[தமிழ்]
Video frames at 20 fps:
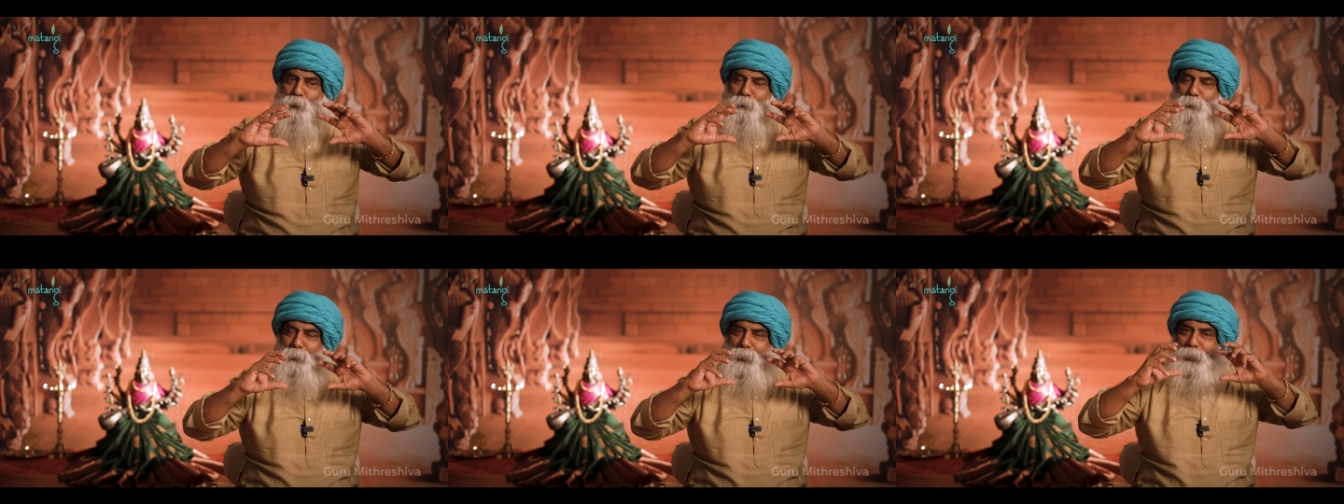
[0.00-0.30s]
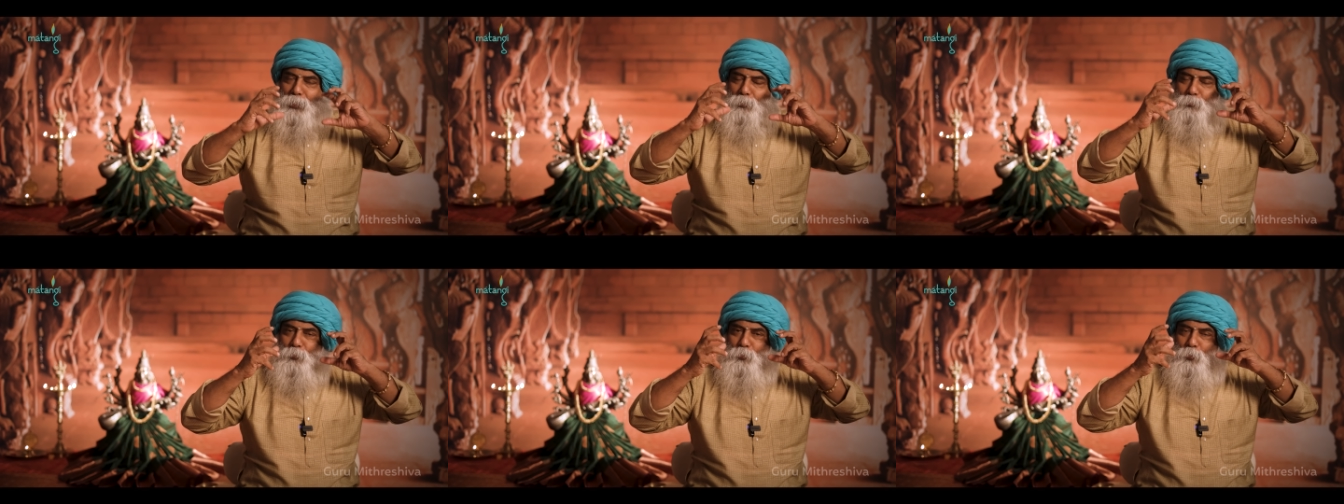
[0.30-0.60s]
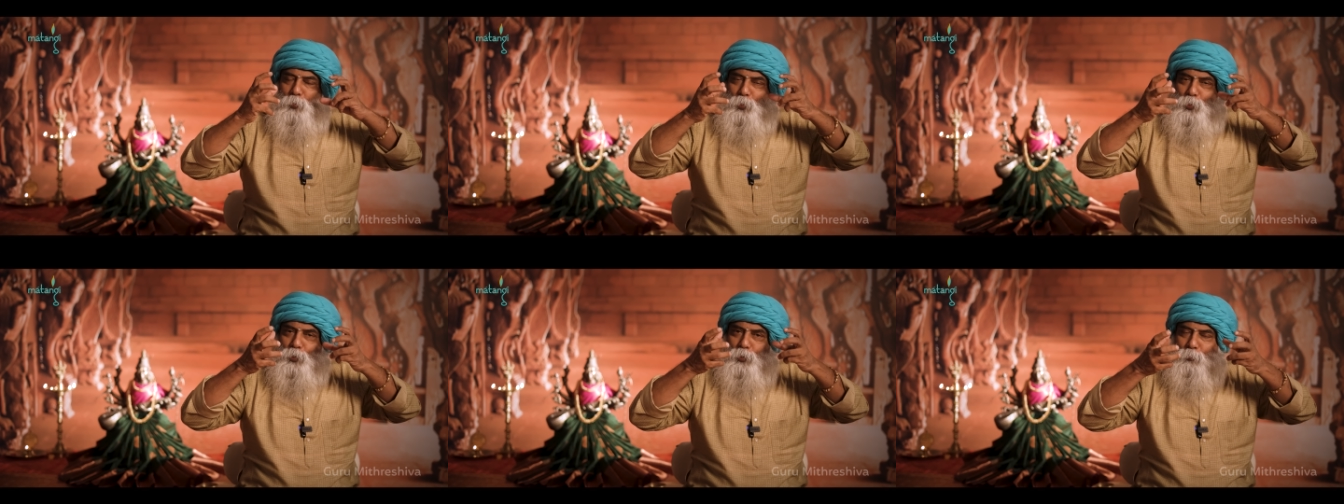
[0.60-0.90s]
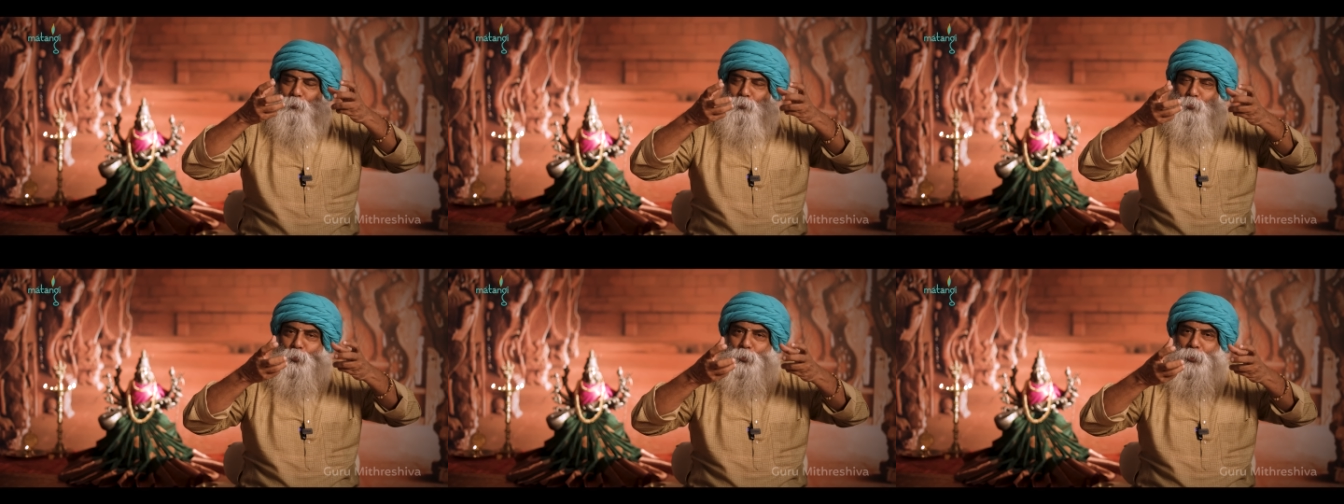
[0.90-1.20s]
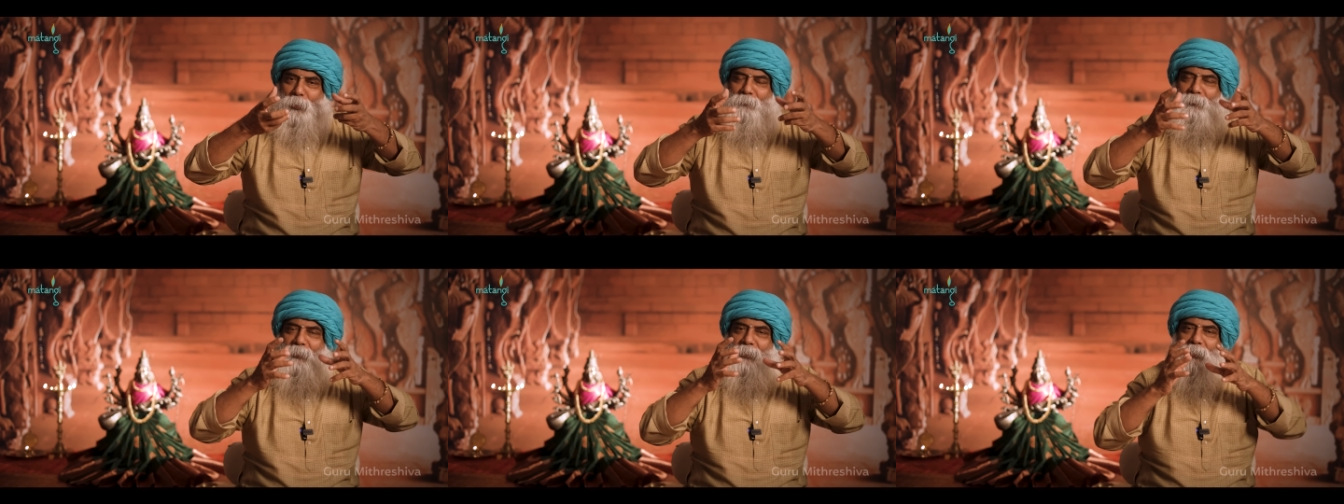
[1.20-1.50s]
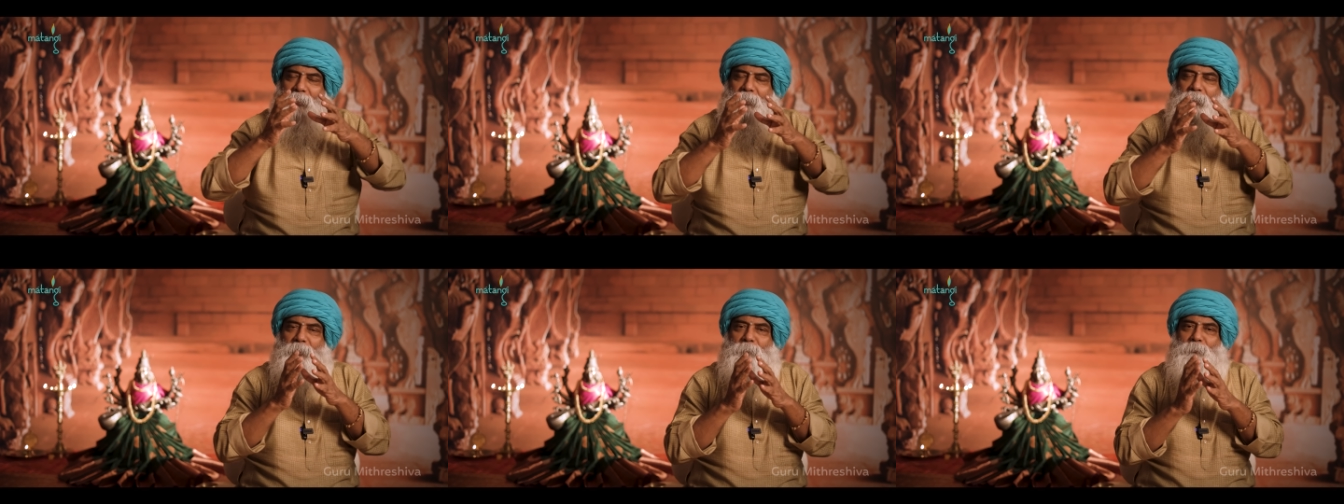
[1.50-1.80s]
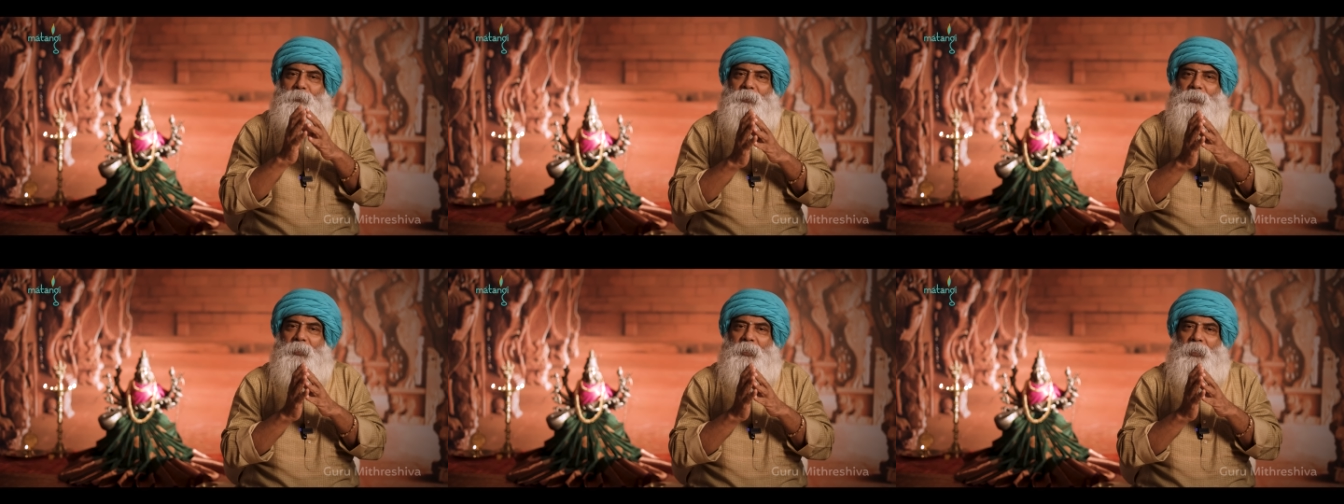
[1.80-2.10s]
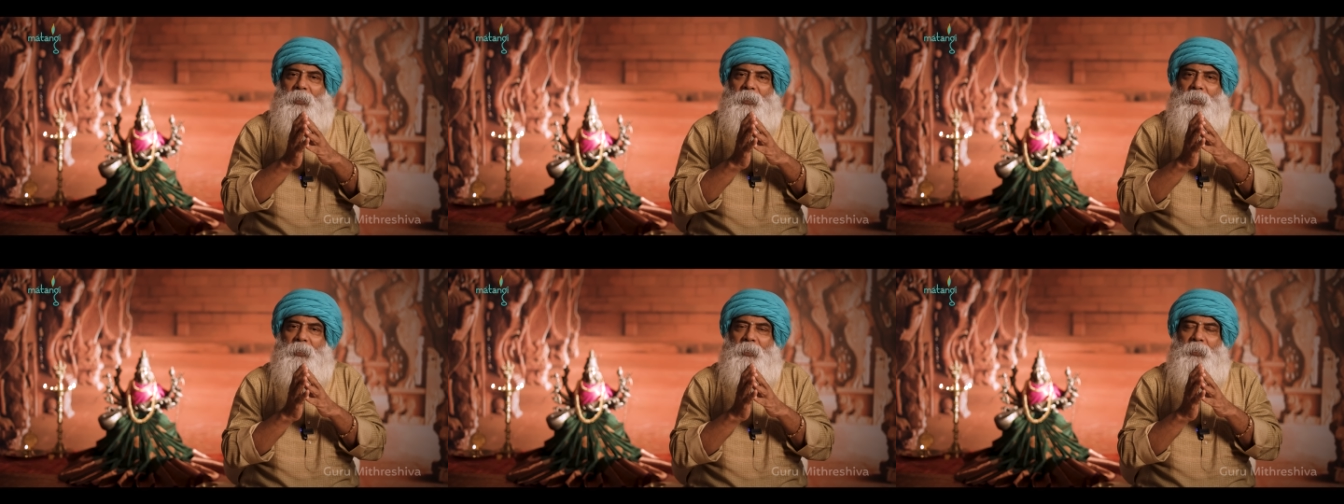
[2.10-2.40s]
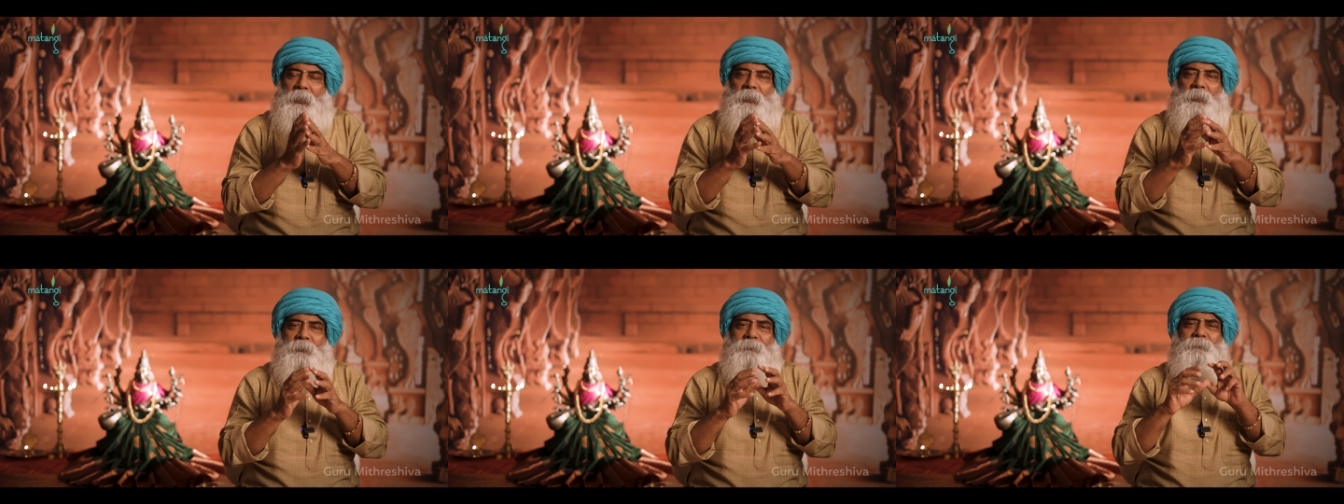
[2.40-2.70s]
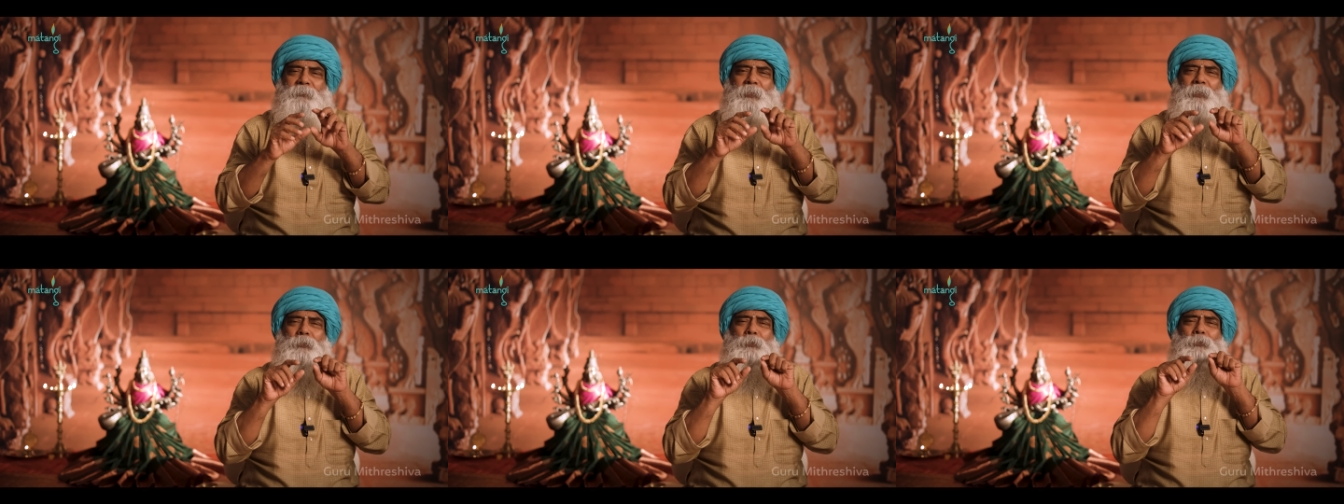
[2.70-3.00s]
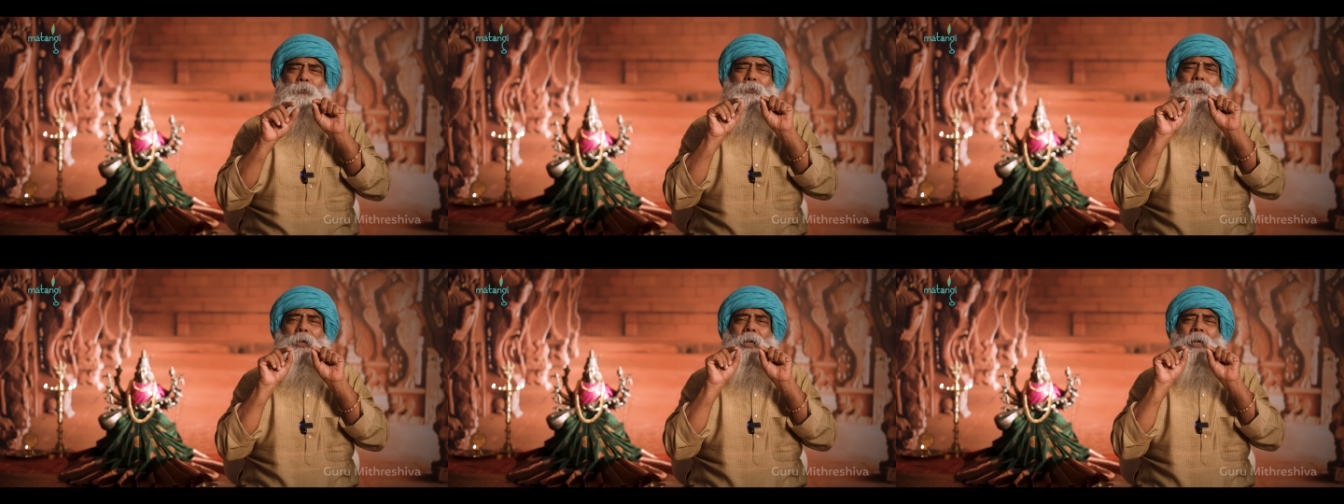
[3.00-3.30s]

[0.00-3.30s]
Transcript: உண்மையை உங்களுக்கு புரிய வைக்கிறதுக்கு பதிலாக வெறும்